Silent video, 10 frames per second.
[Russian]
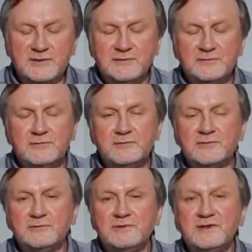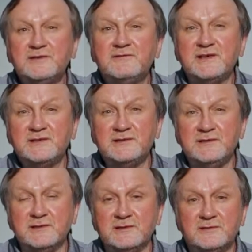Дело в том, что у нас в
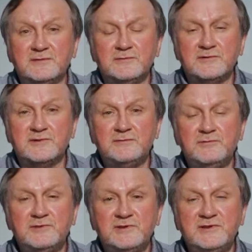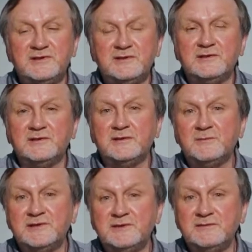России существует несколько
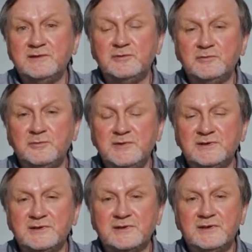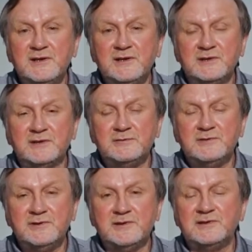нормативных документов,
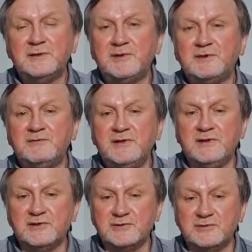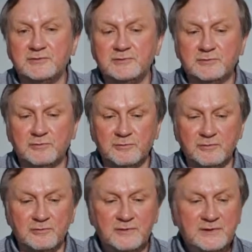которые иногда противоречат друг
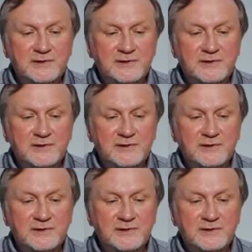другу.